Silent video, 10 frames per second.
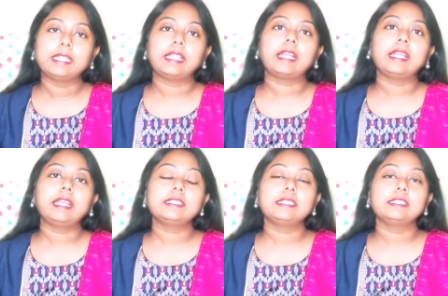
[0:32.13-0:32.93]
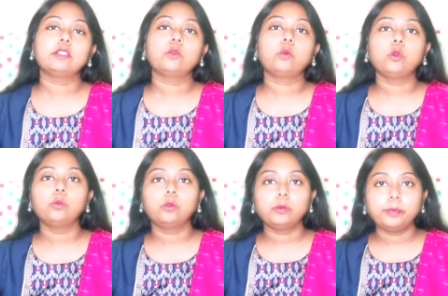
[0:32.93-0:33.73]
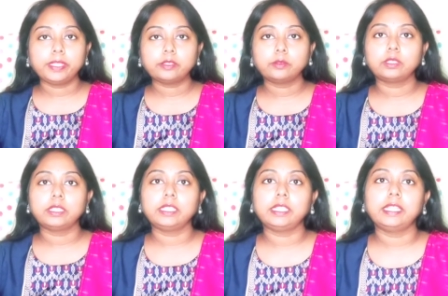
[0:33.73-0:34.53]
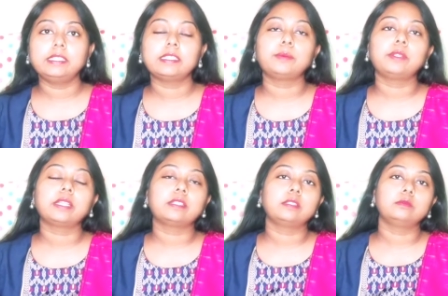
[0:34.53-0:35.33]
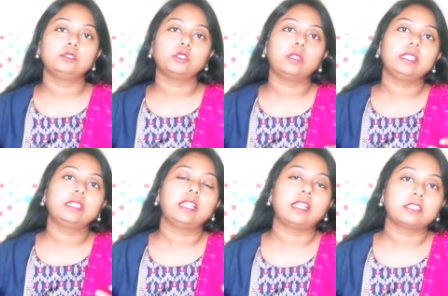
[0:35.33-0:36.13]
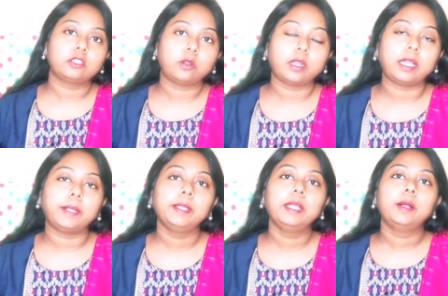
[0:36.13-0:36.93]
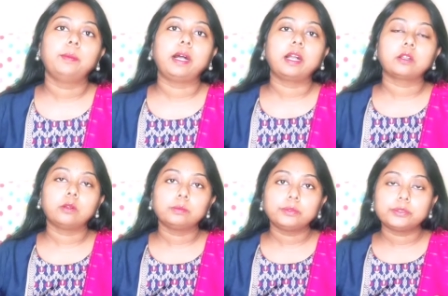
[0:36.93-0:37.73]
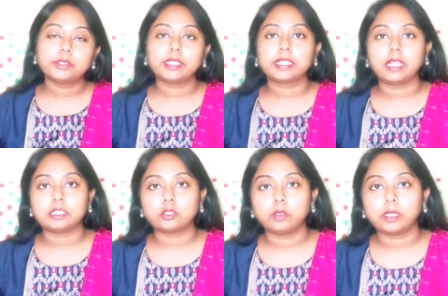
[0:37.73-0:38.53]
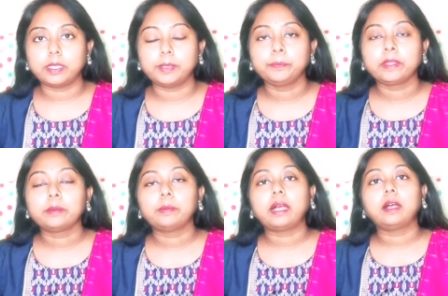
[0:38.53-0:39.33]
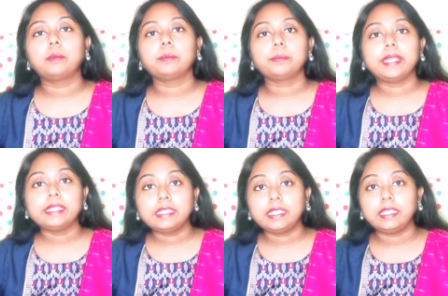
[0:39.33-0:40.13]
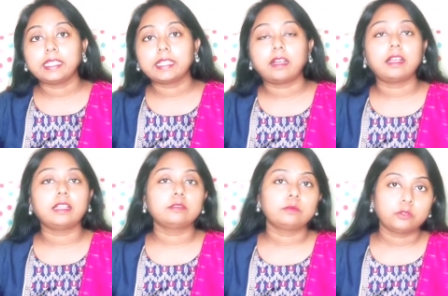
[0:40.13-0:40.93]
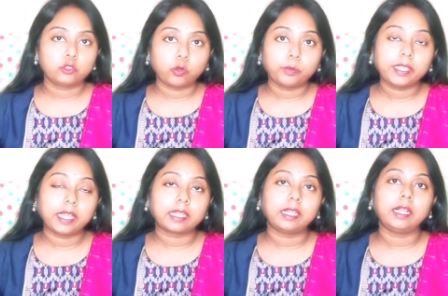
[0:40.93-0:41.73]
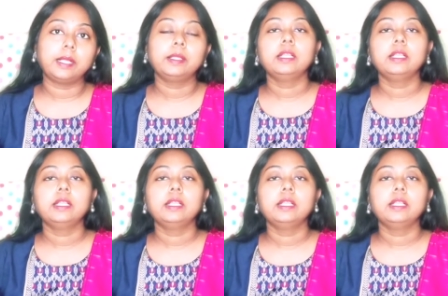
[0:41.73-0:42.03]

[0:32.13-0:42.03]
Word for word: দেখা গেছে যে কোনো মুভমেন্ট করতে গিয়ে যেমন একটা জলের গ্লাস ধরা বা কম্পিউটারে কাজ করা বা পেন দিয়ে লেখা ছবি আঁকা